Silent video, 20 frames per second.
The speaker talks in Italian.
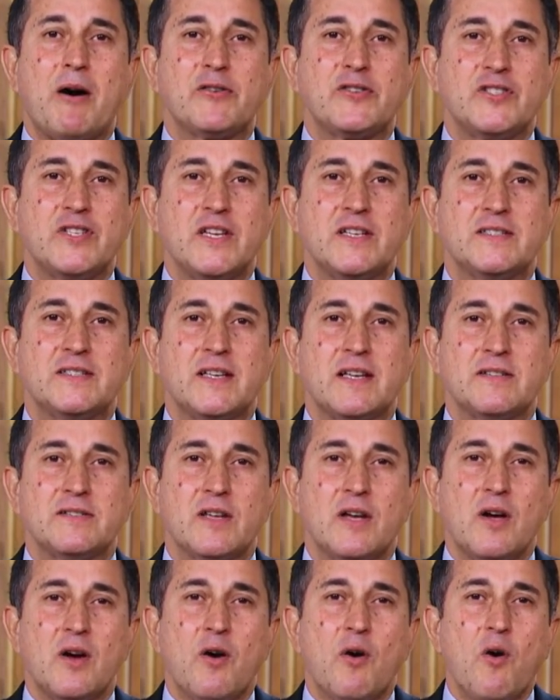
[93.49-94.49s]
essi
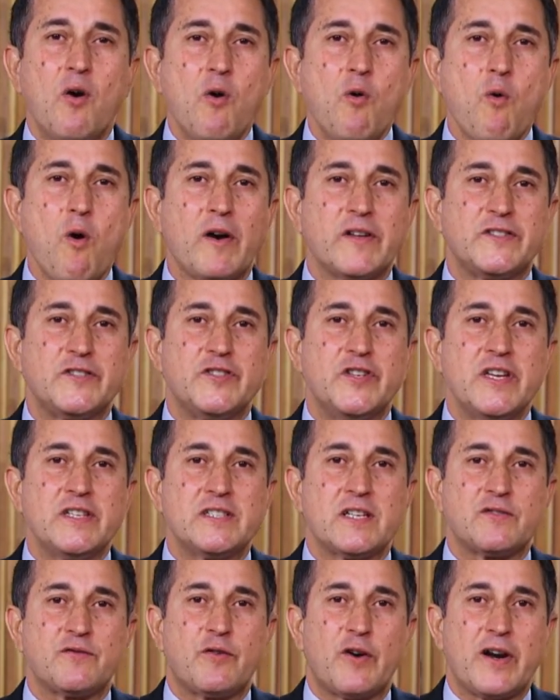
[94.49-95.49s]
citarono per lo
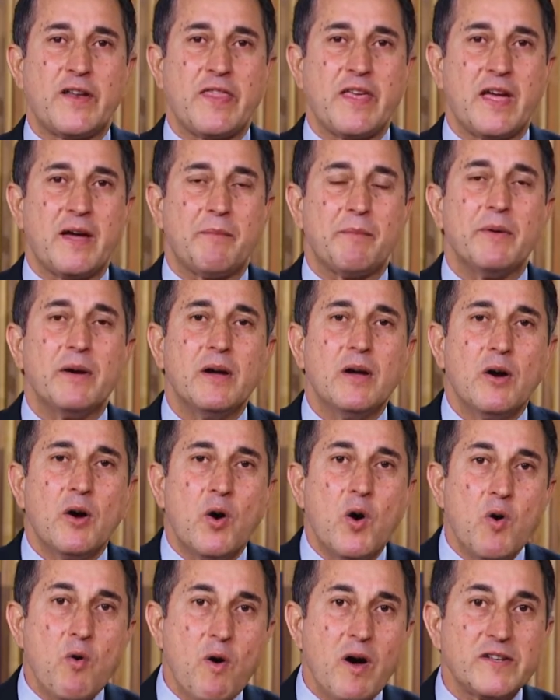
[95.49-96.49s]
Spirito Santo la
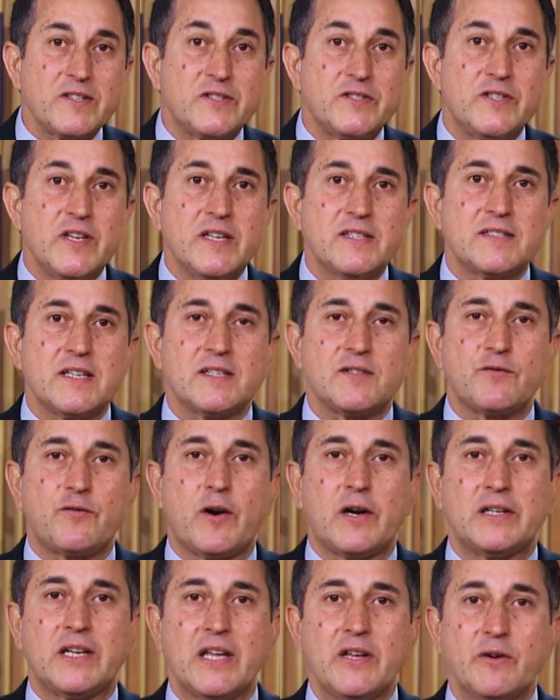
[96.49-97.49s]
profezia riguardo
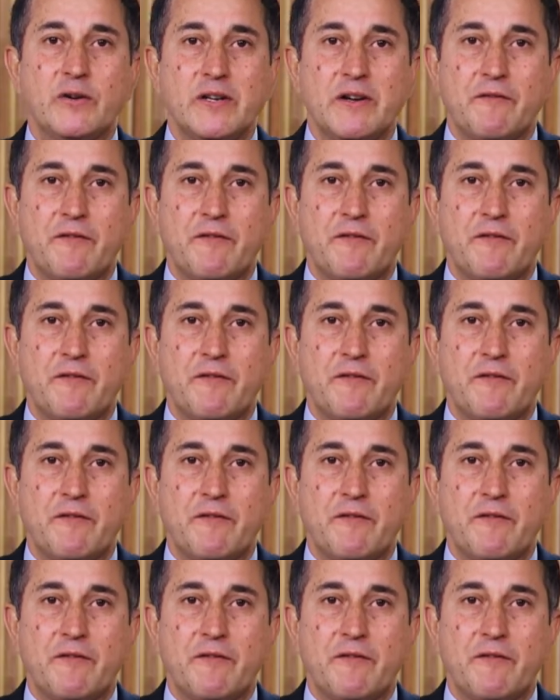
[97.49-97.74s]
Gesù.